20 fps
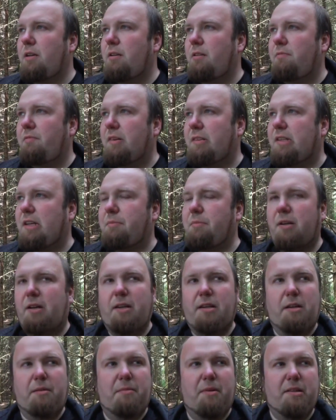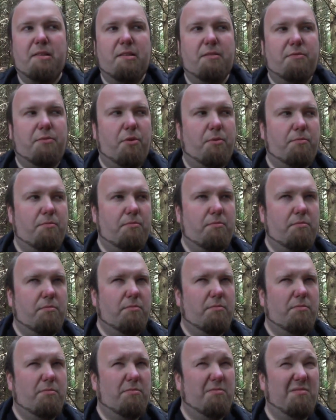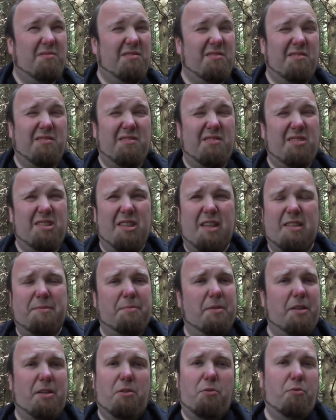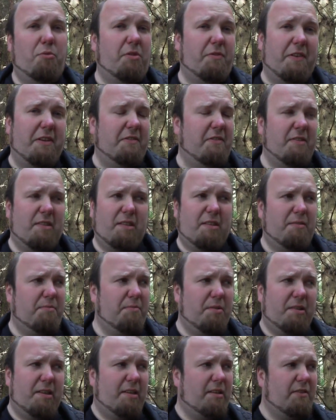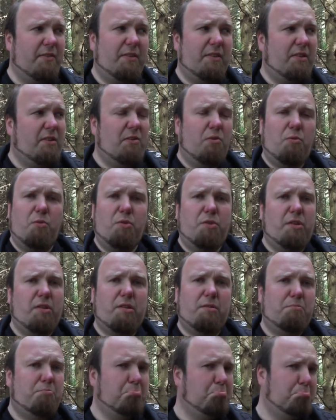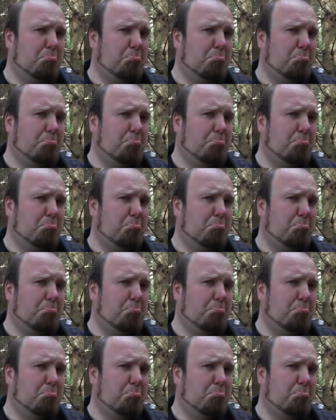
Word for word: Was ja bekanntermaßen vom, lasst mich nicht lügen, 22. bis 26. August ist.